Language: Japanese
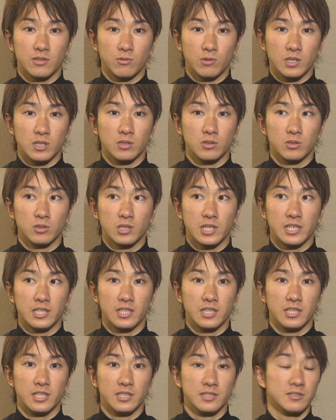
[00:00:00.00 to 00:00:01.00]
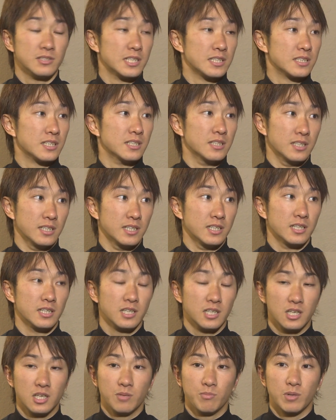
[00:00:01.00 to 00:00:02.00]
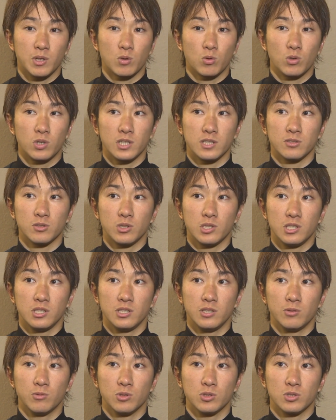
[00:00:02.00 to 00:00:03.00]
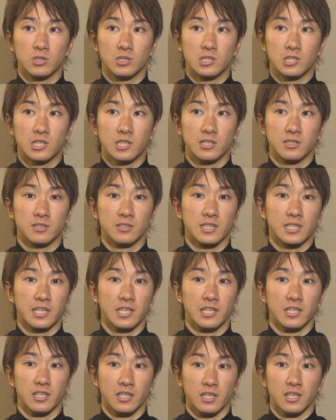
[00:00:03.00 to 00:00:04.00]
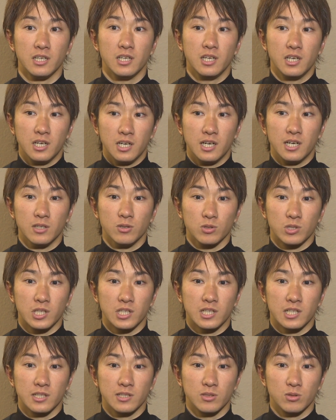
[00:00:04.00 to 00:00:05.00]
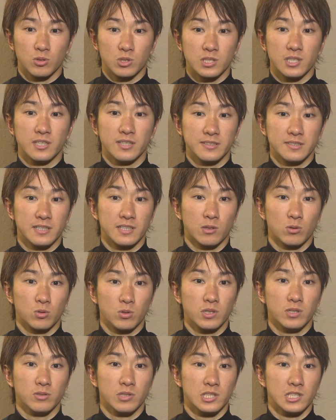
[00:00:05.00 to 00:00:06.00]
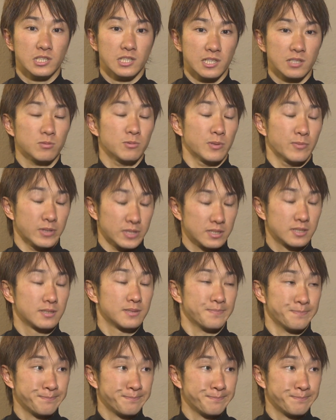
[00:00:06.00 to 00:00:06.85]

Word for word: は不甲斐ないレースだったんで、まあ、今回それをしっかりつなげれてあの結果として出せたことは嬉しいなと思います